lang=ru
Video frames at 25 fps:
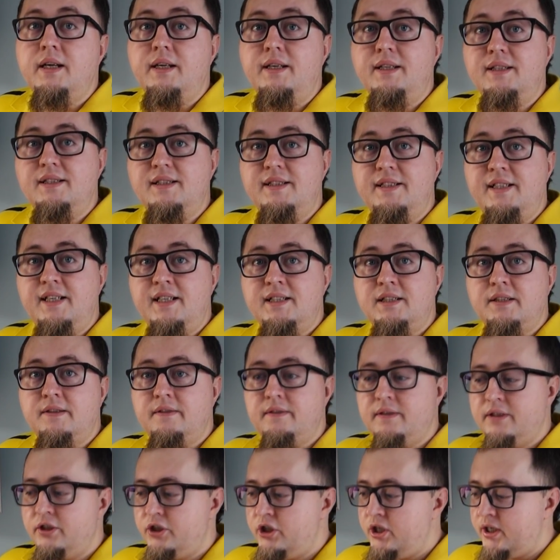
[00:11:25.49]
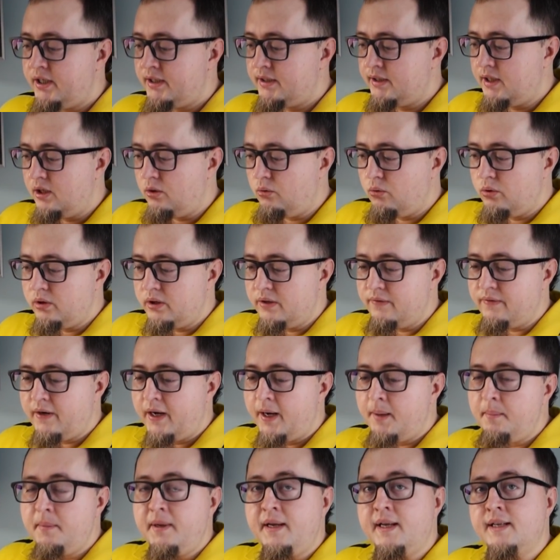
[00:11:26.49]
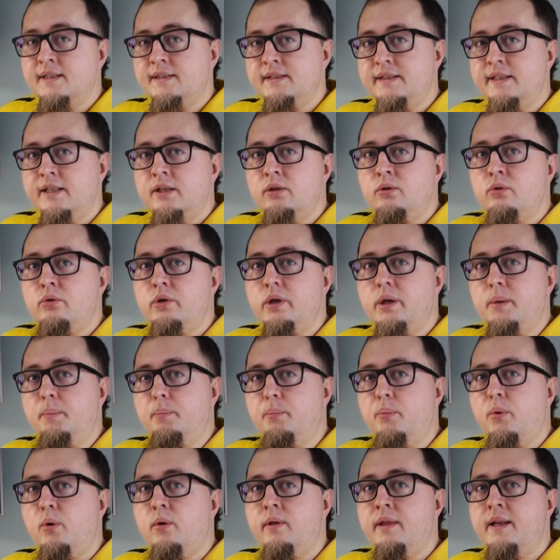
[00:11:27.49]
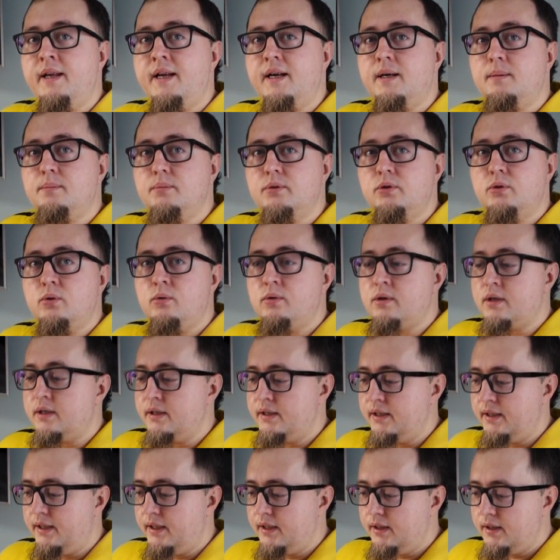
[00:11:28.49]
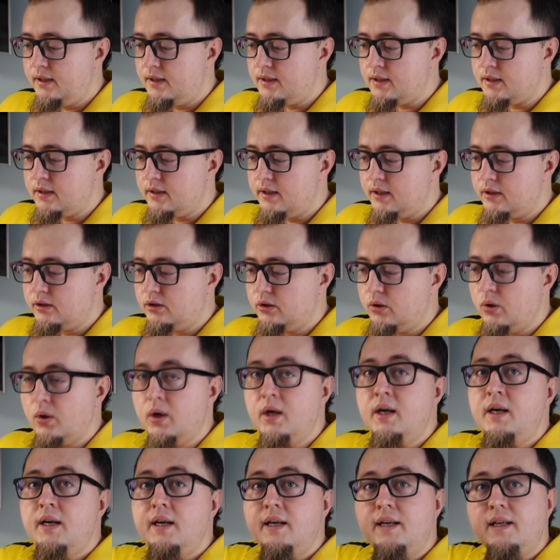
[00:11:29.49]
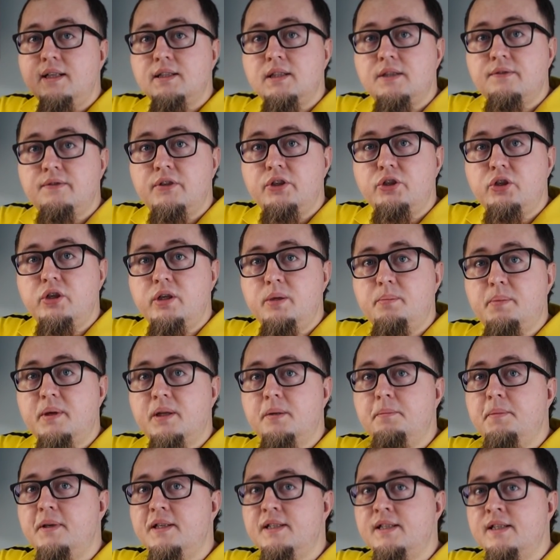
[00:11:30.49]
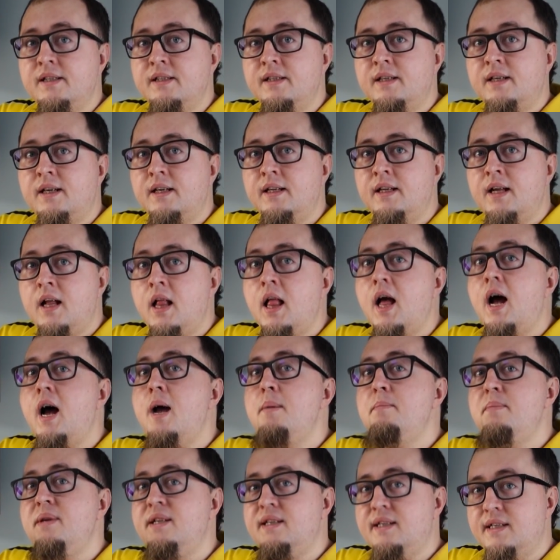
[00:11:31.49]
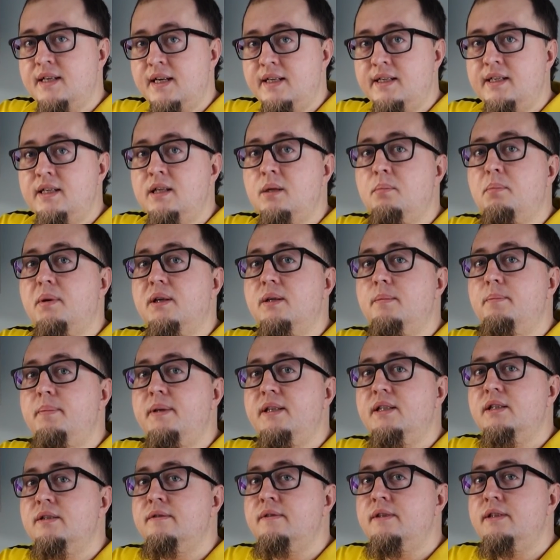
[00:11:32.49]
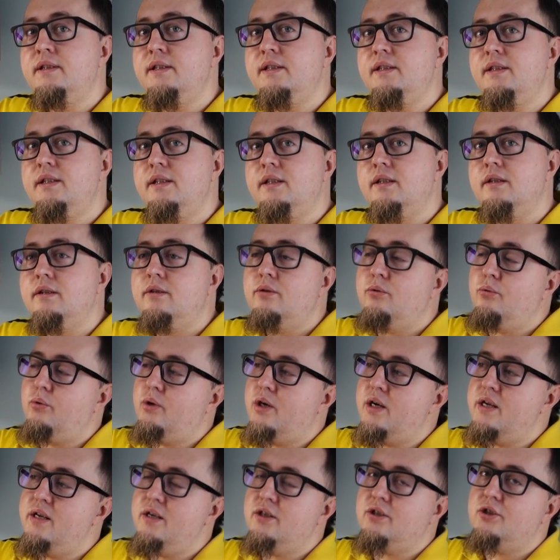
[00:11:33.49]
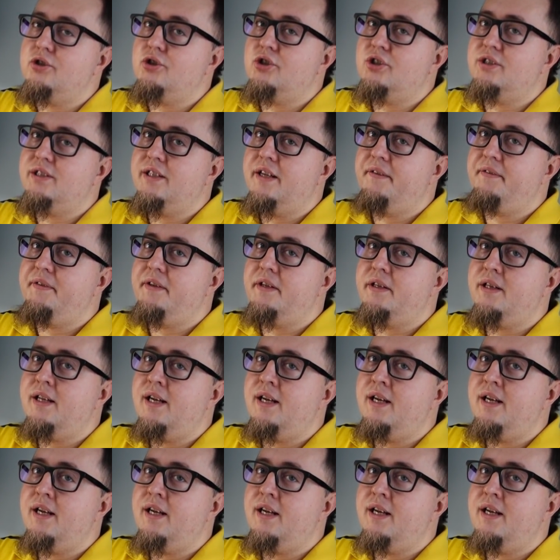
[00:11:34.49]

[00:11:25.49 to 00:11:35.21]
Естественно, через какое-то время я сделаю и полный обзор этой гитары. Так что, если вы еще не подписаны на канал, обязательно подписывайтесь. Ну и, конечно же, ставьте